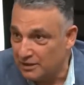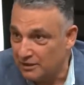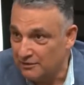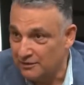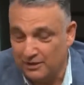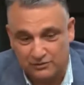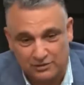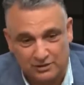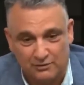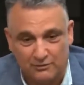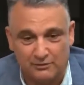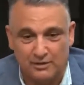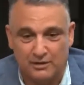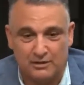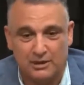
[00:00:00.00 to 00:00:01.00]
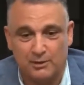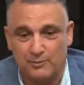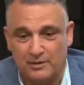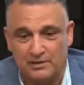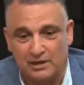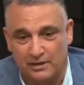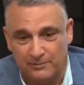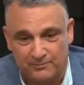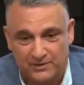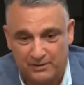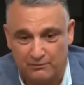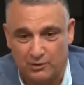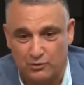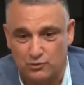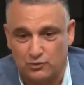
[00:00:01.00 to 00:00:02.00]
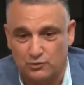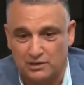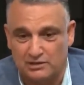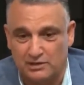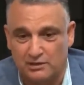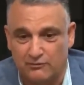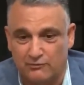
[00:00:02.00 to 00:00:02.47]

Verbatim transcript: значит, э, капитан вооруженных сил,